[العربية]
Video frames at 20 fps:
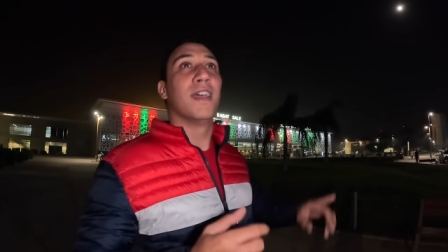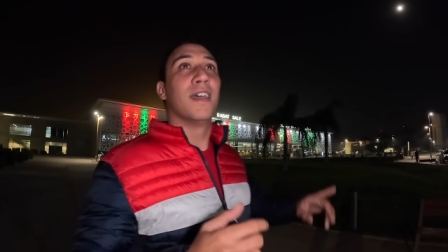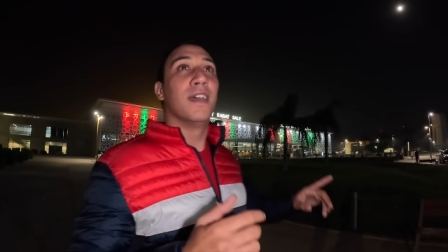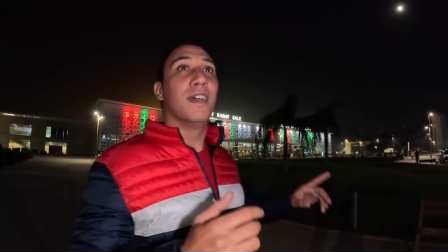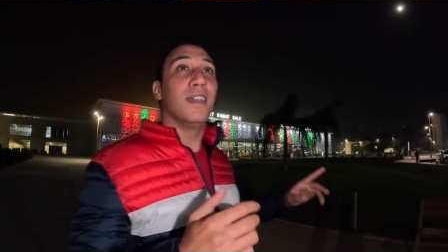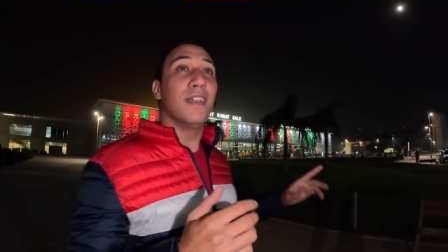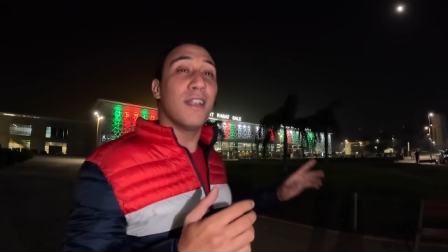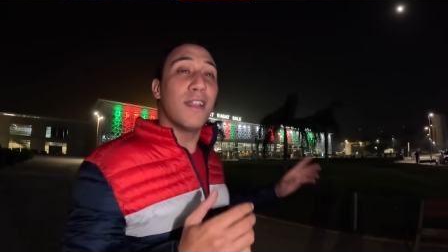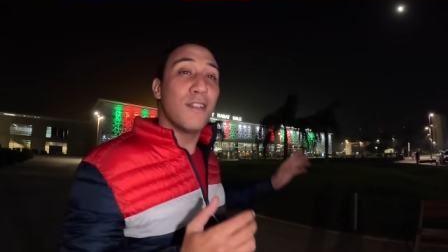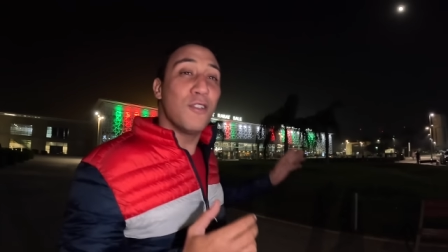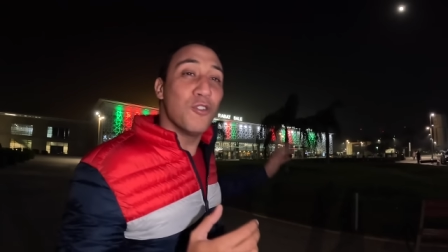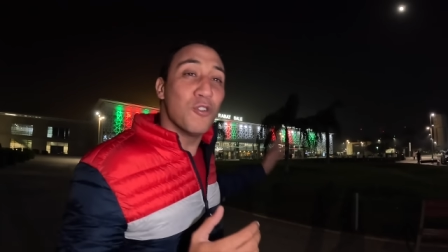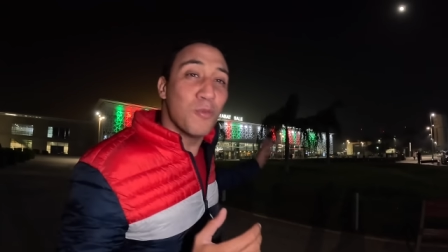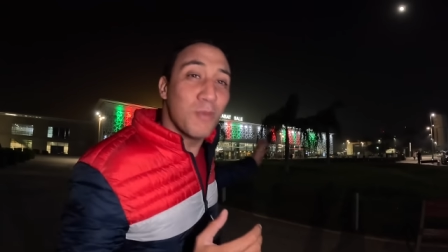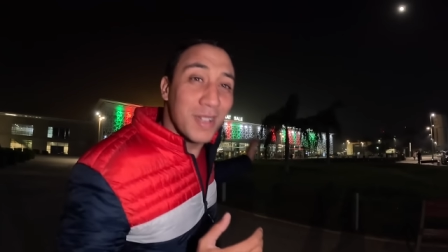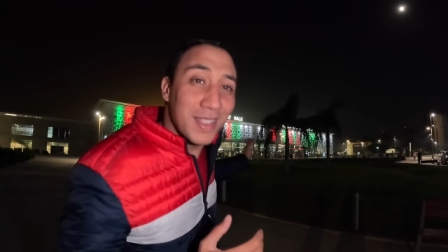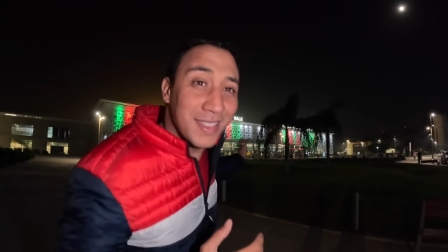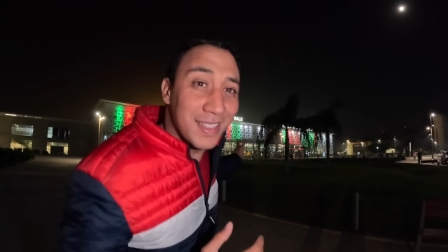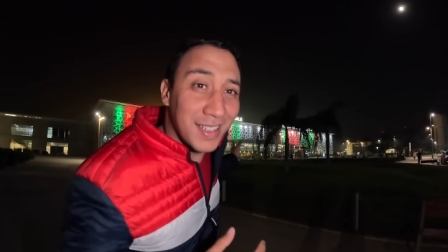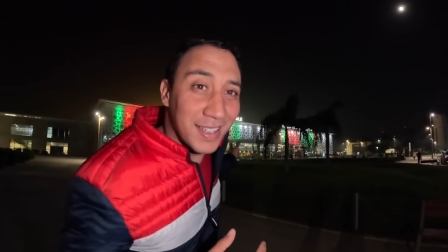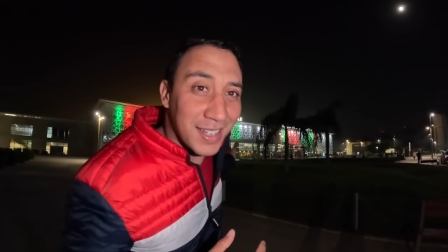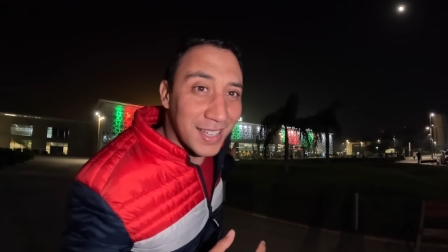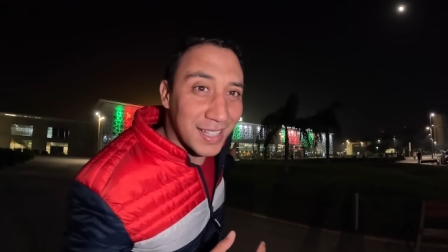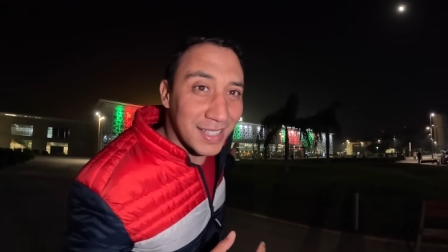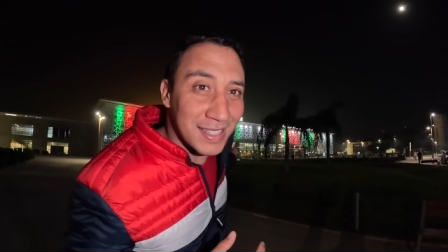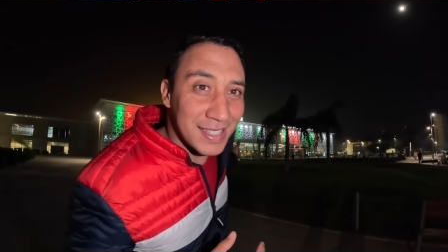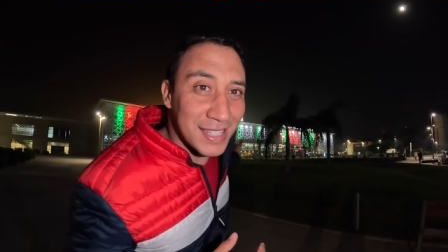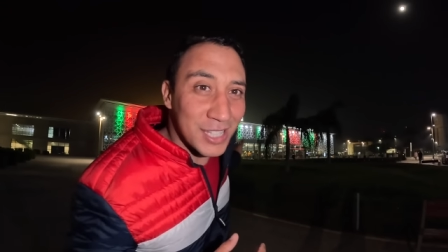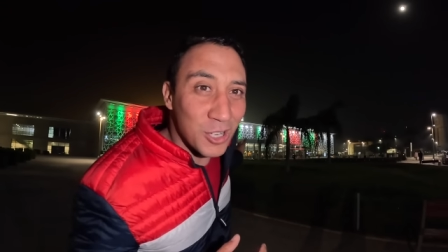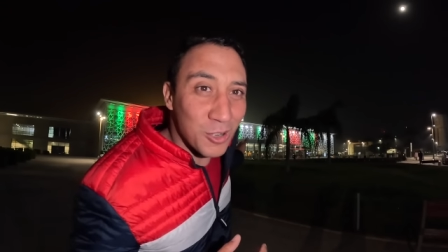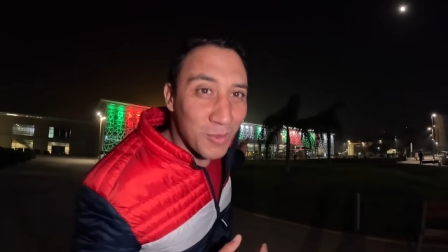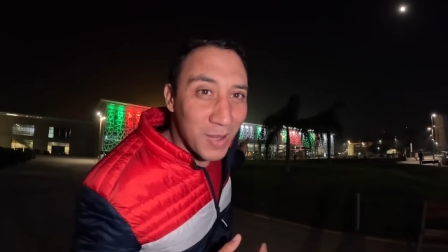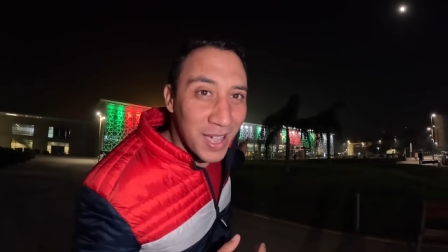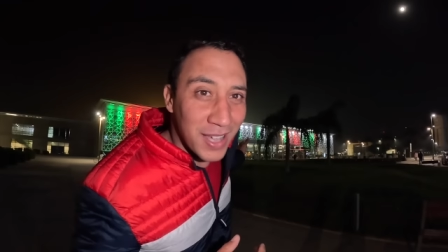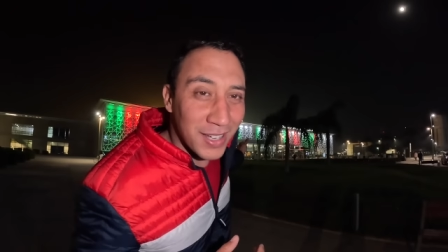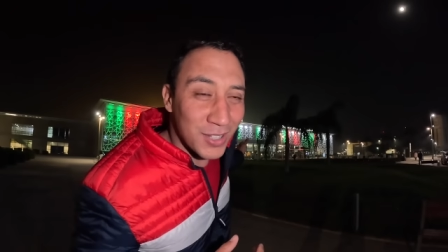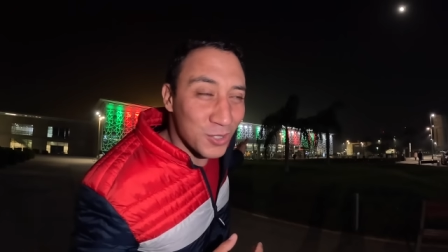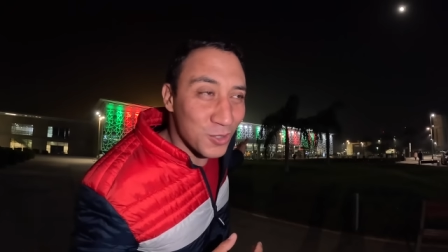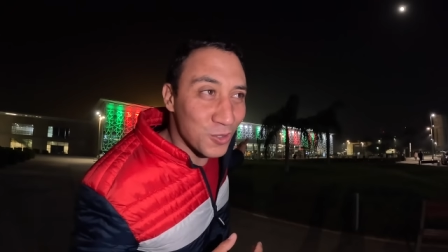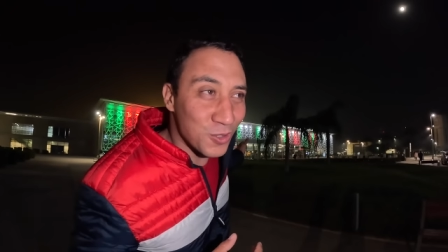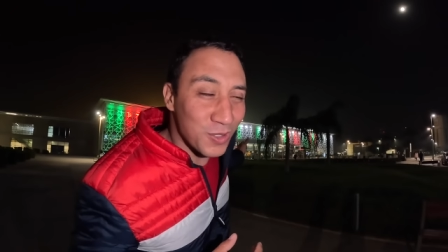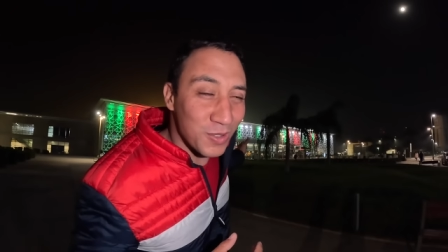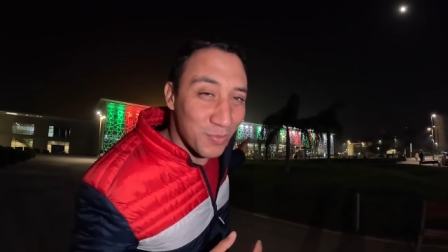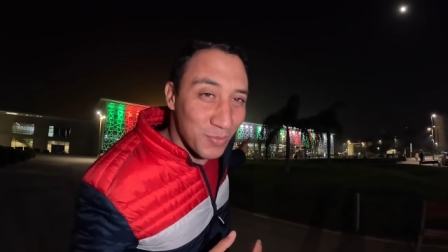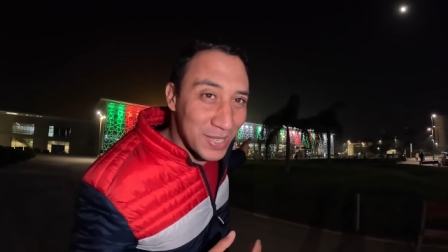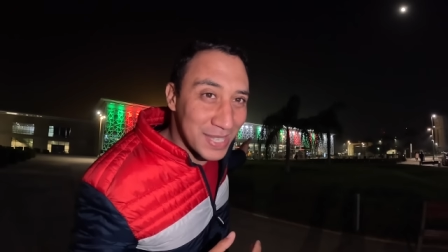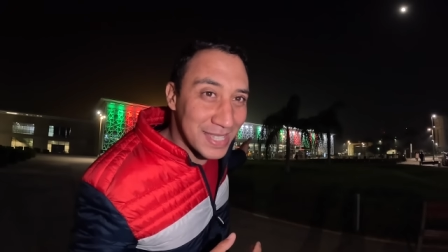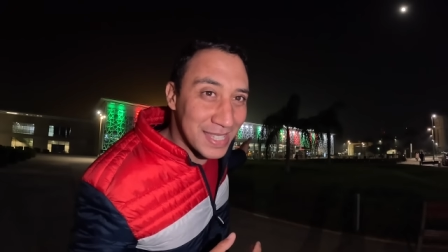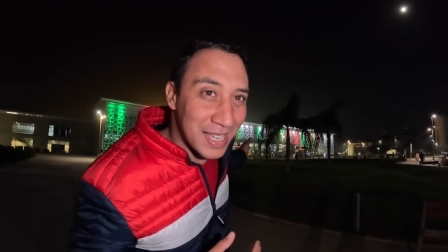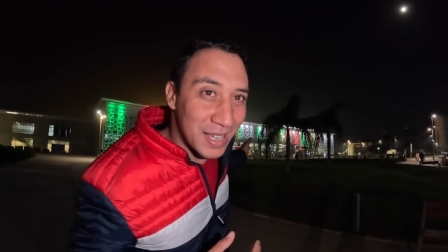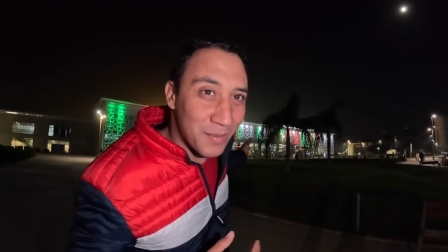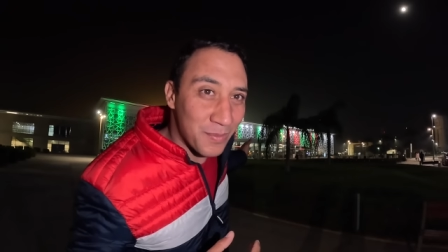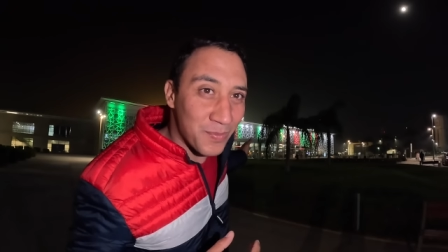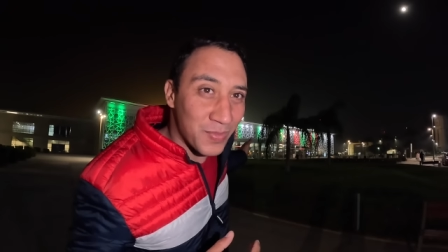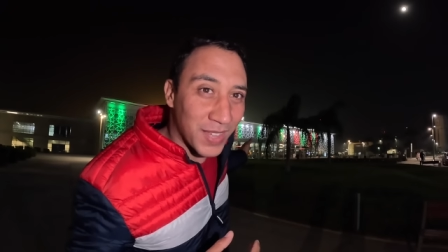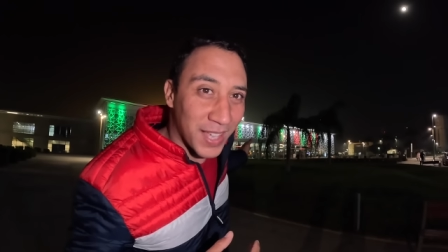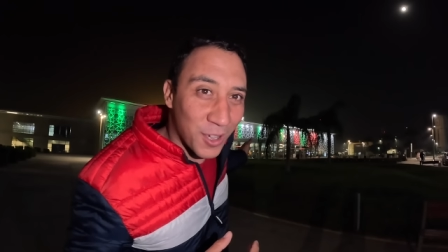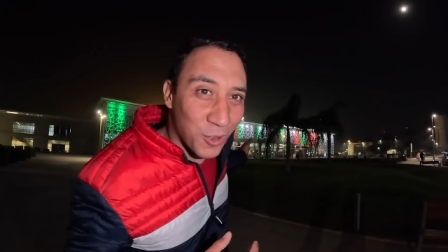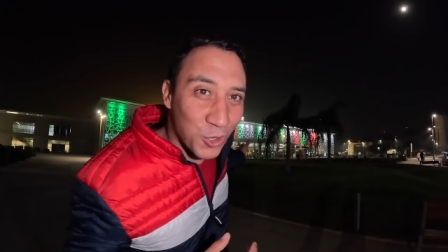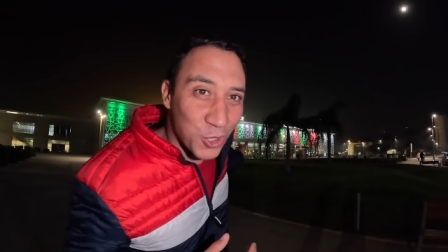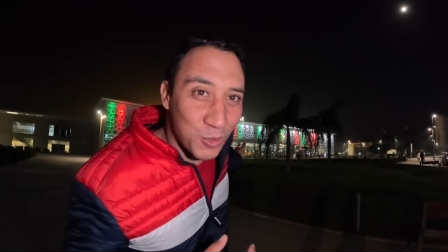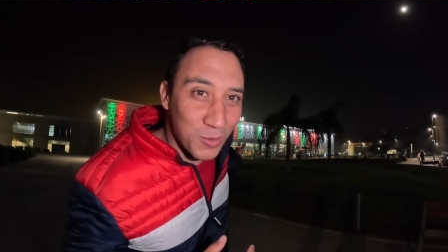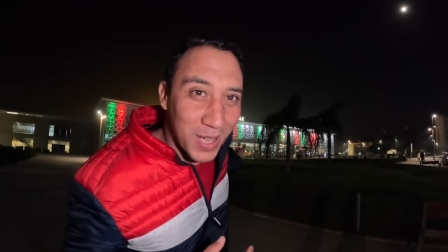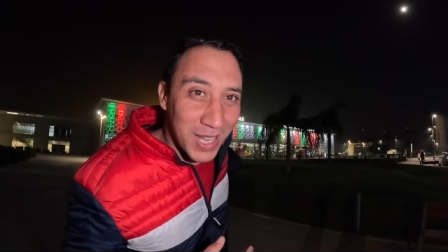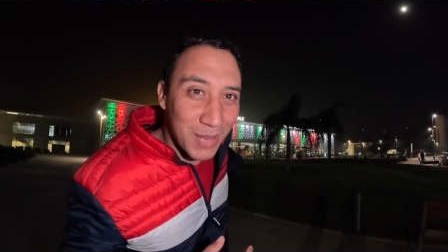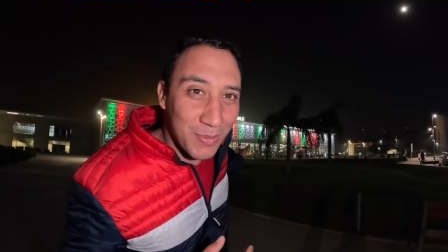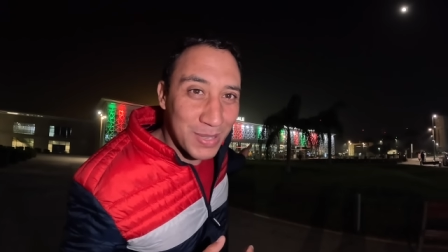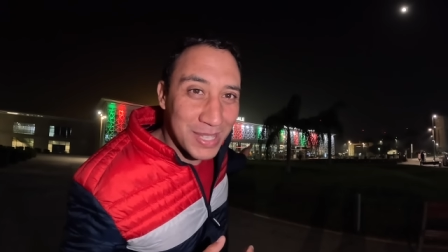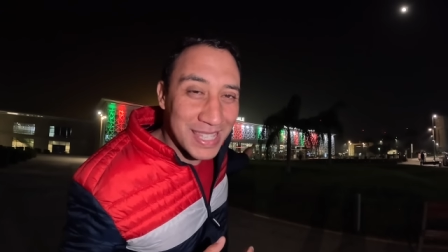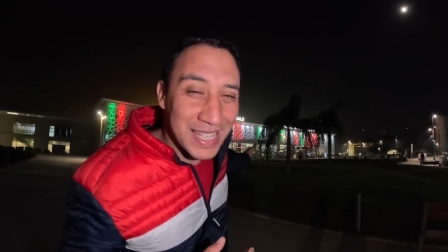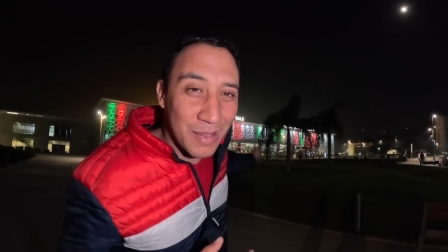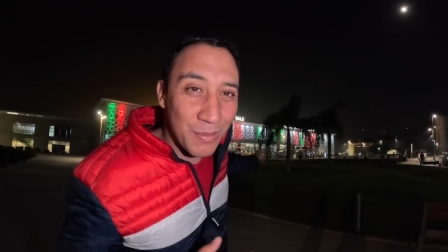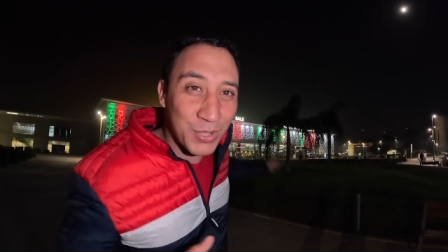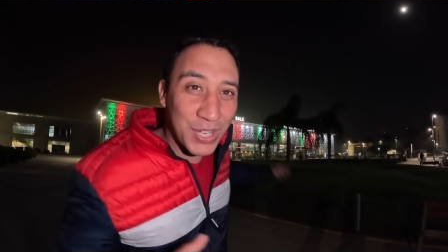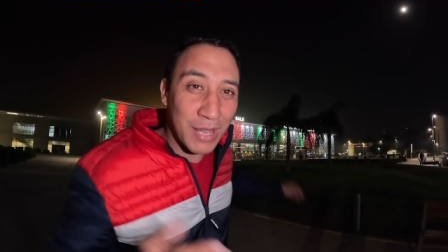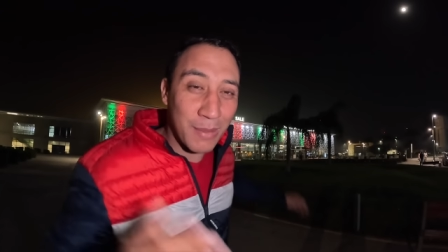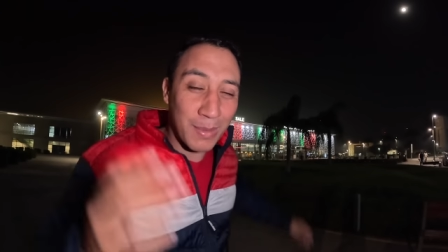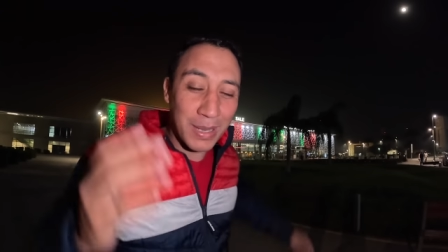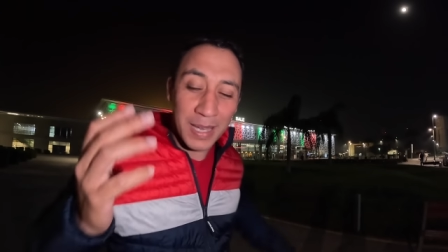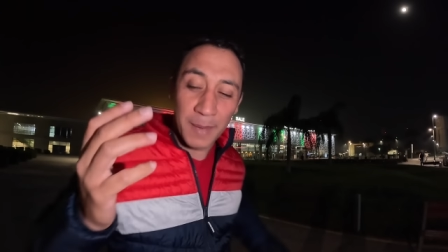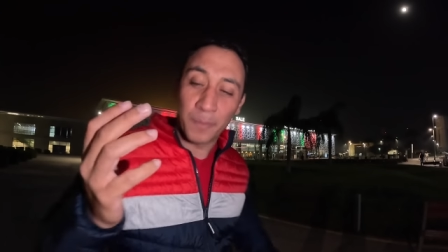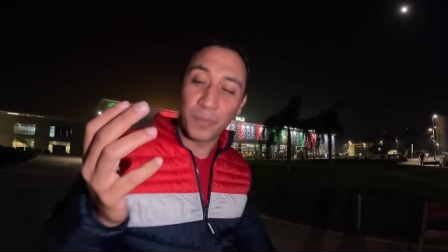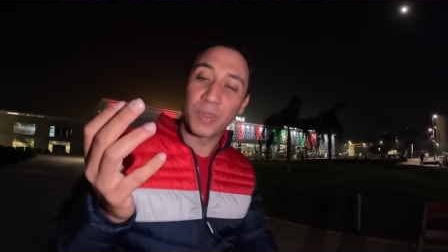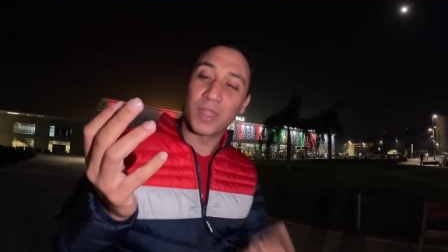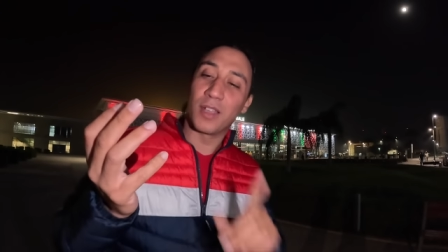آه، اليوم ثاني كنتسناو معنا شكون بسام غيخرج معنا بسام جاي من